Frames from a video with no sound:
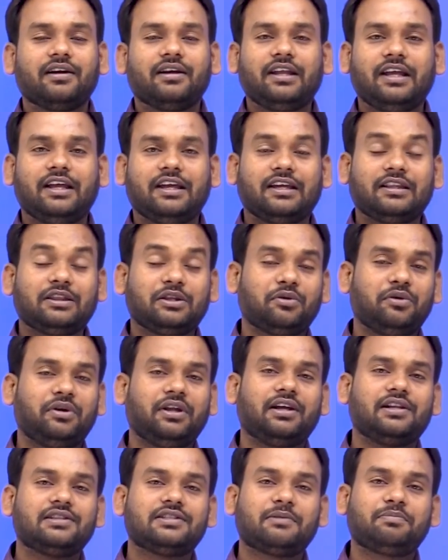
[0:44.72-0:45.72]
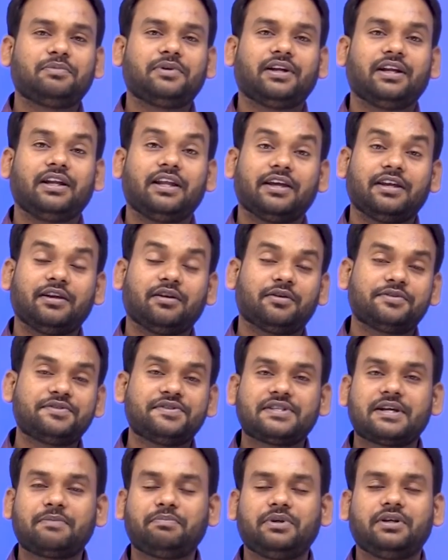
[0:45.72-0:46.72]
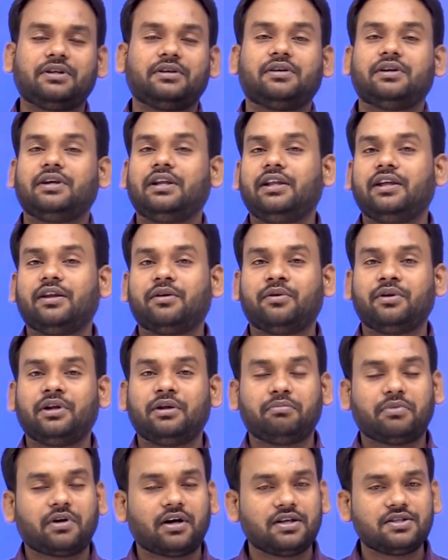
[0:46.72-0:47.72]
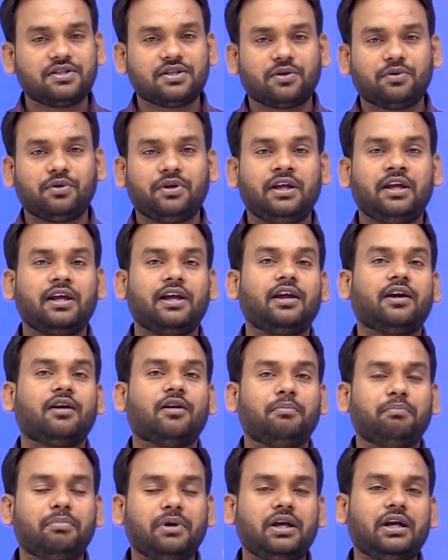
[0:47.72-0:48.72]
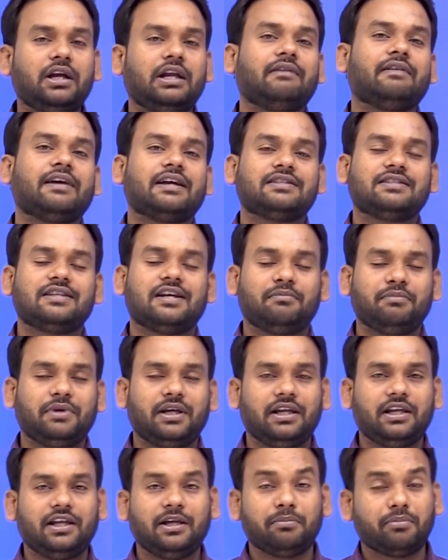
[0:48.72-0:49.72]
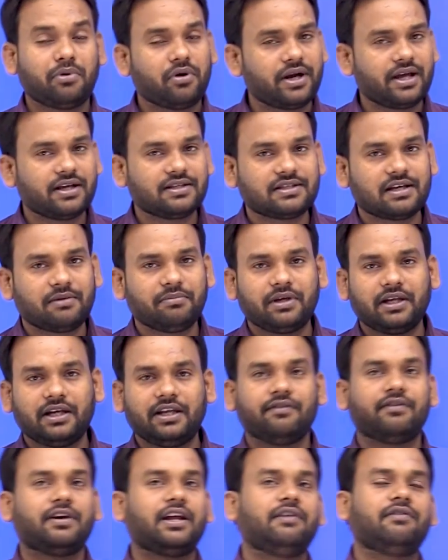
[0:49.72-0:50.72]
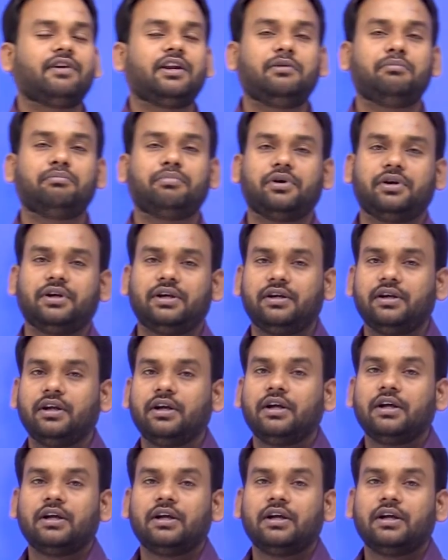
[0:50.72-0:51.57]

ठीक है थियोटिकल चैप्टर है लेकिन कॉन्सेप्ट क्लियर होने बहुत ज़रूरी है कॉम्पिटेटिव एग्जाम के लिए बोर्ड एग्जाम के लिए वेरी वेरी इंपॉर्टेंट